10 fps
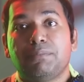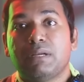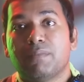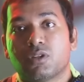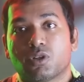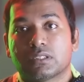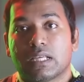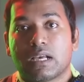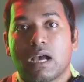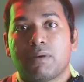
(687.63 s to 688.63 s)
బెడ్ మీదకి వస్తాయి
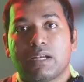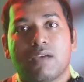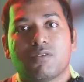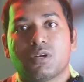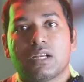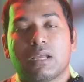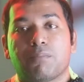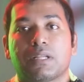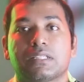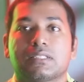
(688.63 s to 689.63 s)
కాబట్టి అవి ఉండే
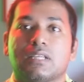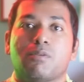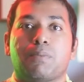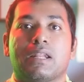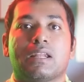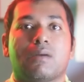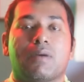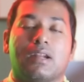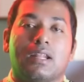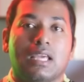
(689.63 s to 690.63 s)
టెంపరేచర్స్ అవి పిల్లలుగా
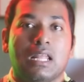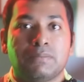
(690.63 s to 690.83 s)
మారడానికి హెల్ప్